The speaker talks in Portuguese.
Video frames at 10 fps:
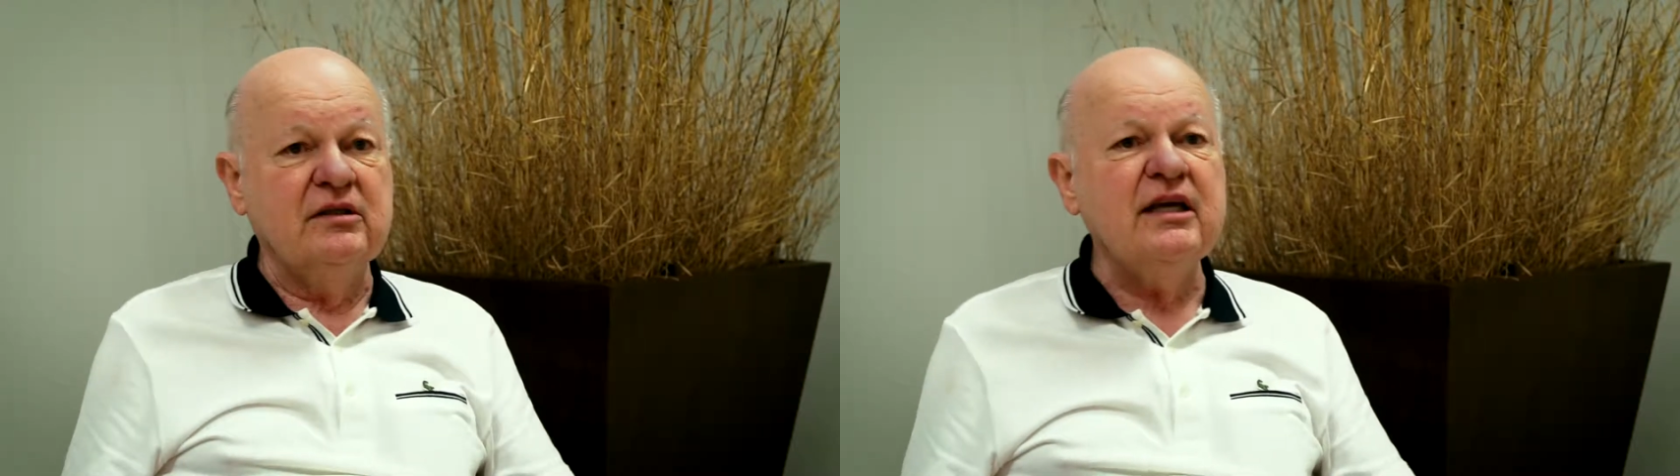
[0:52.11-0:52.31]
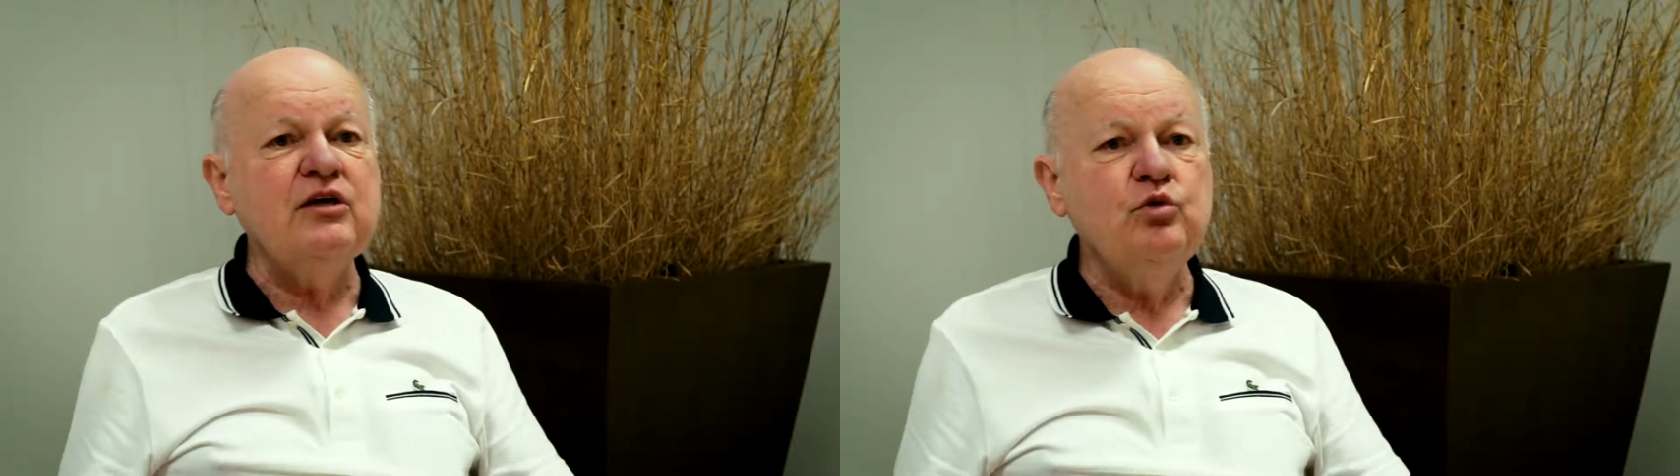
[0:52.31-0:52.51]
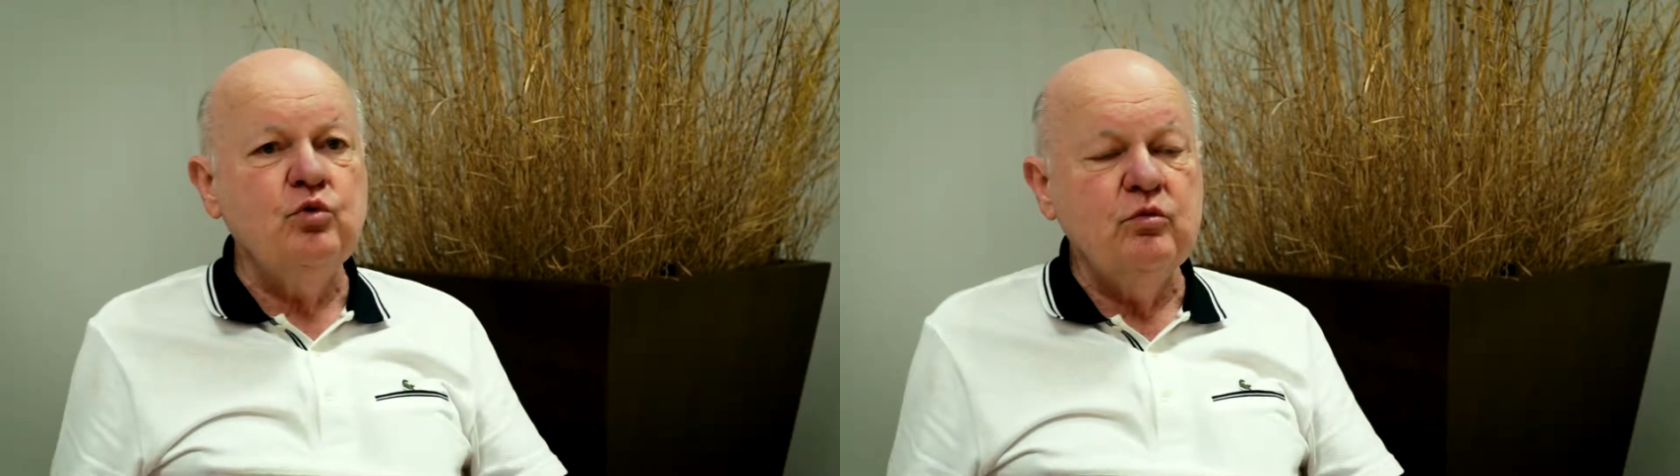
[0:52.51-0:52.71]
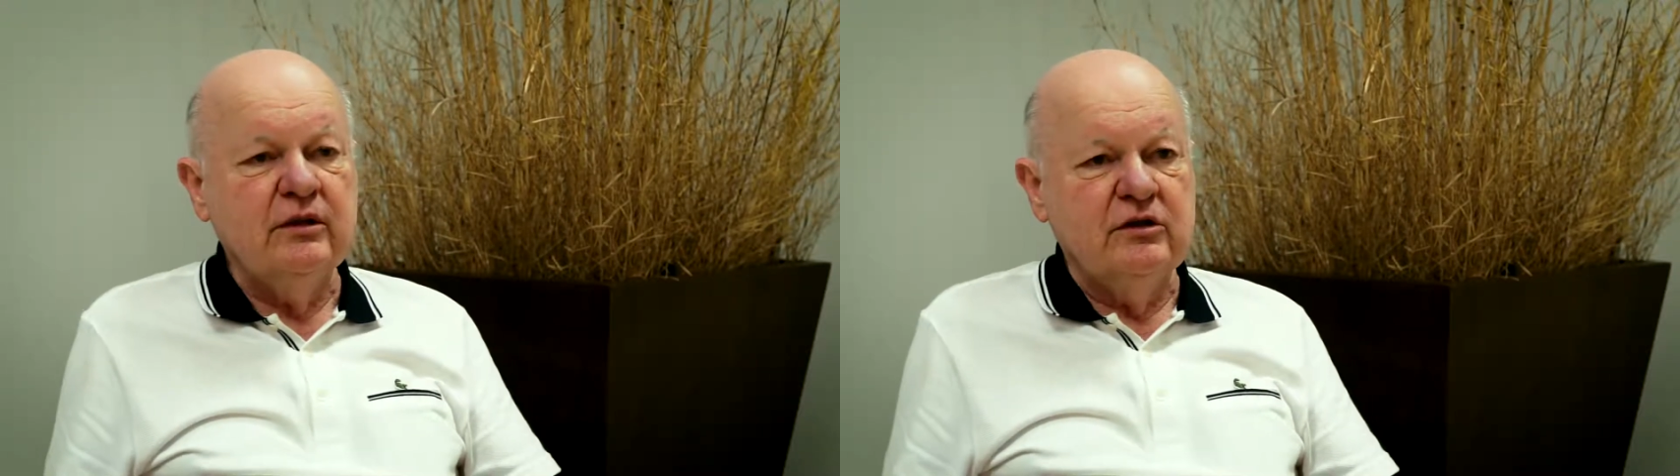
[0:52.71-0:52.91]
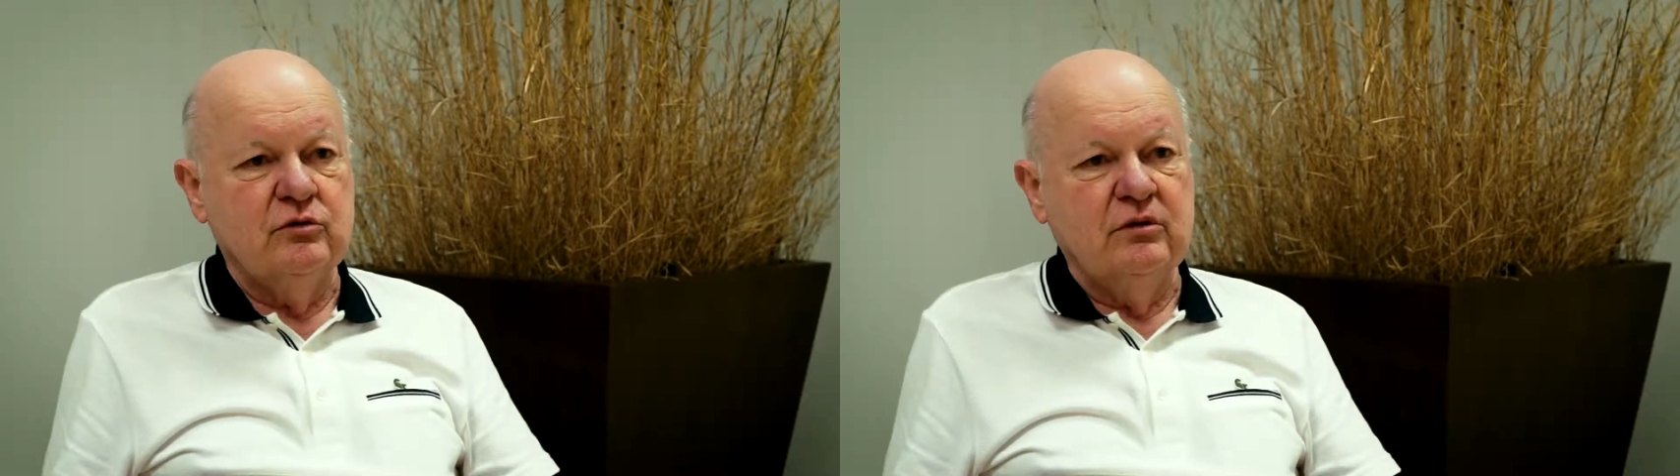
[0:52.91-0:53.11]

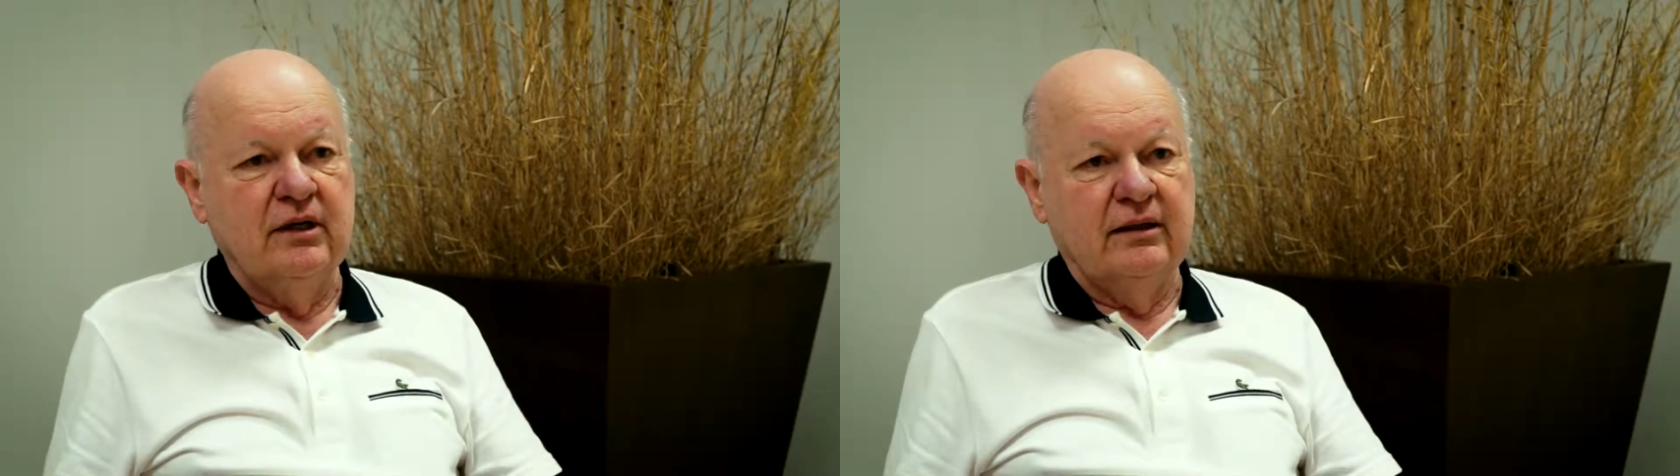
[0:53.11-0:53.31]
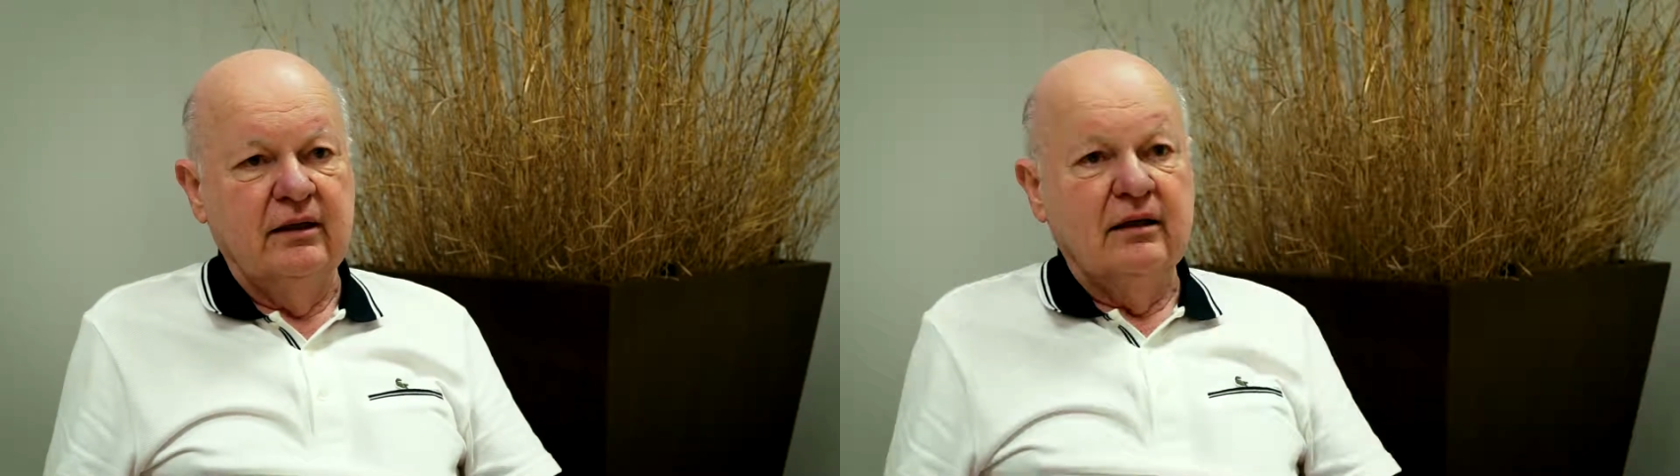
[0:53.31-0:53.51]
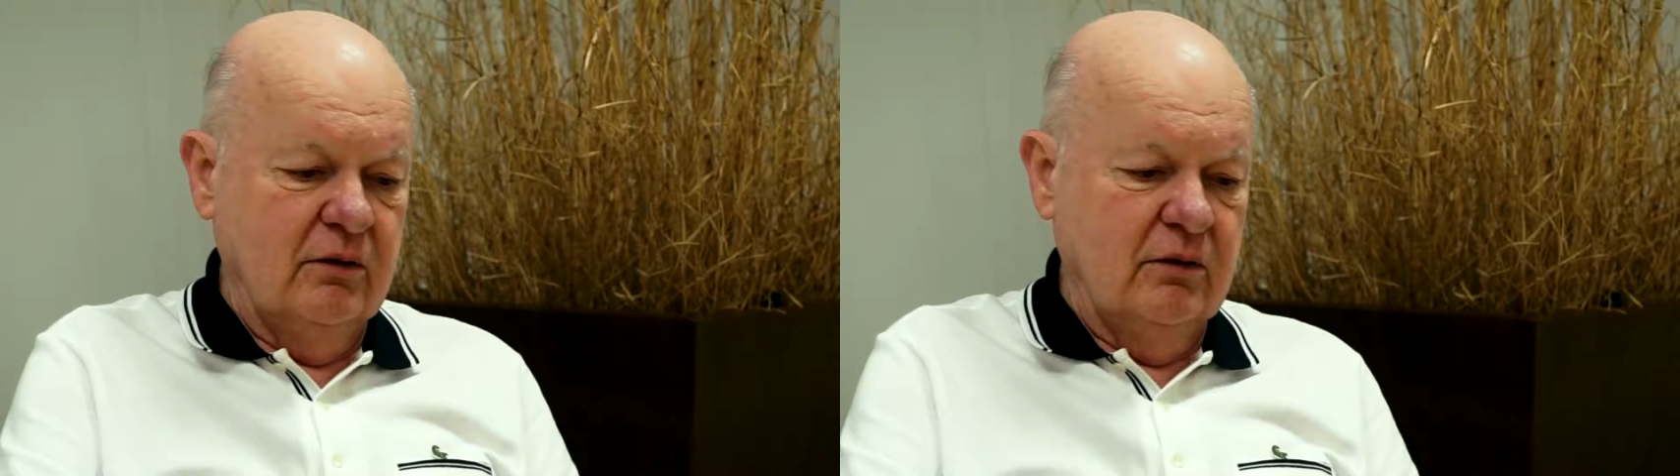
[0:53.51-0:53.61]
nenhuma de estudar.